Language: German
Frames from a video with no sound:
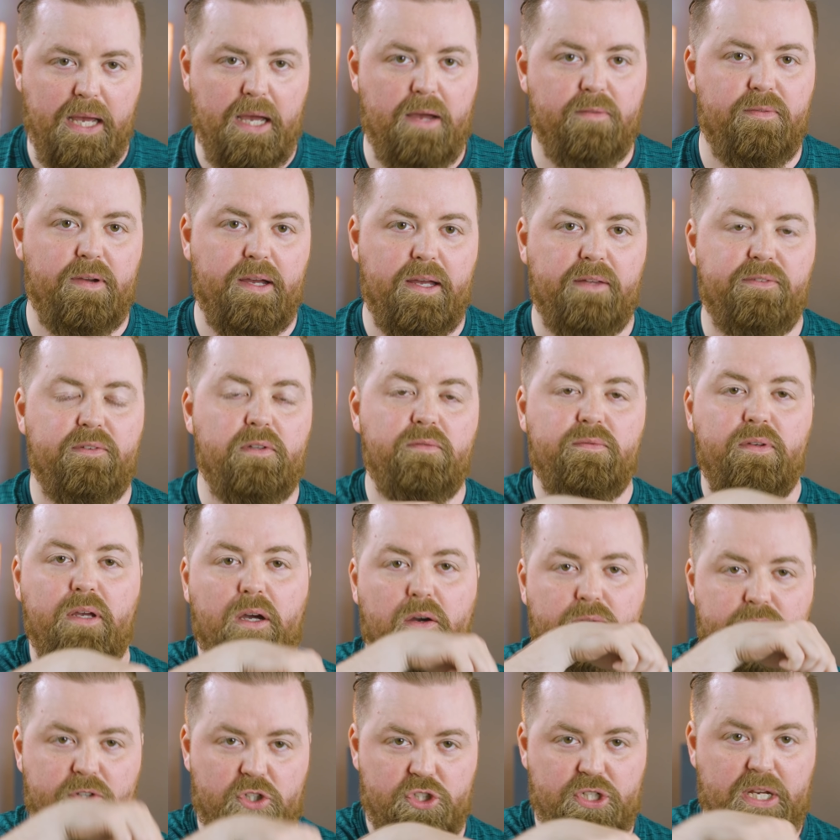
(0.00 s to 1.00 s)
da war, sind wir
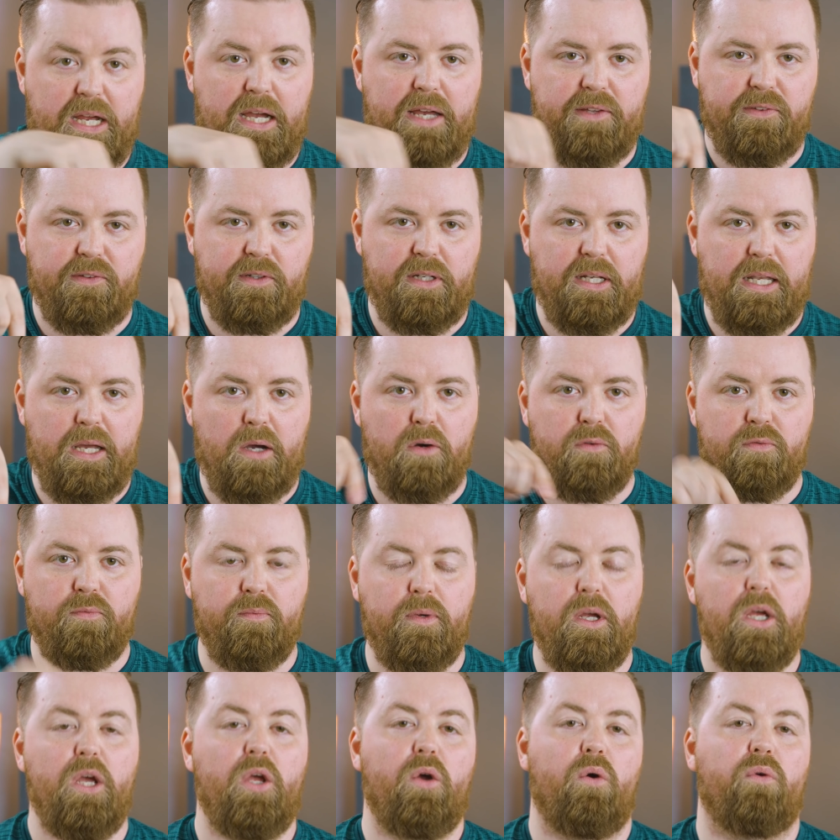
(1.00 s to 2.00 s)
auf der Straße
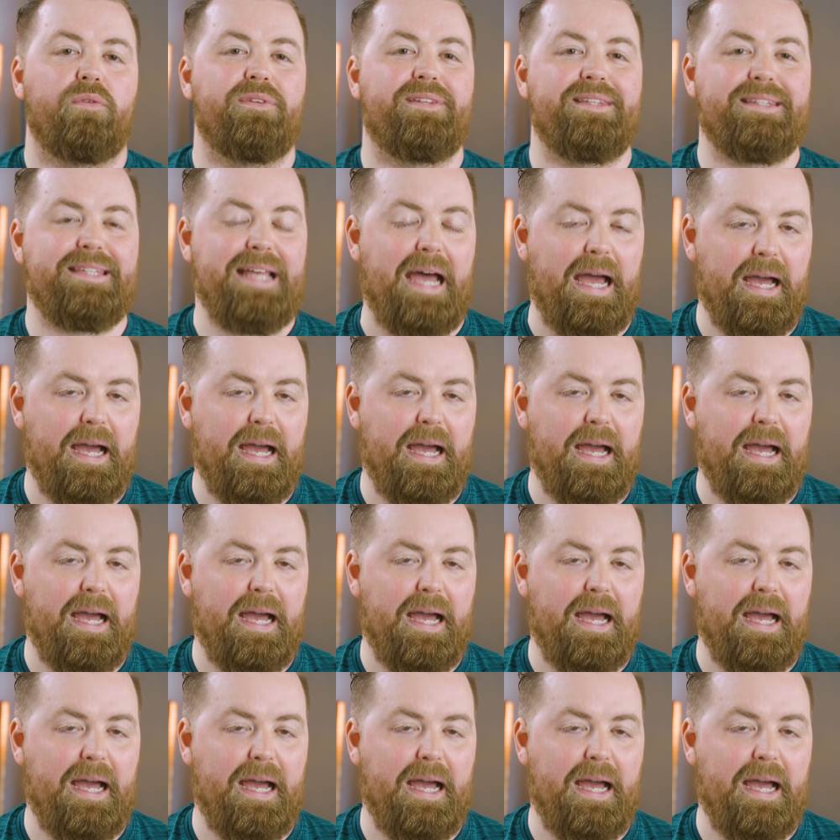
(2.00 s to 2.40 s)
gelaufen und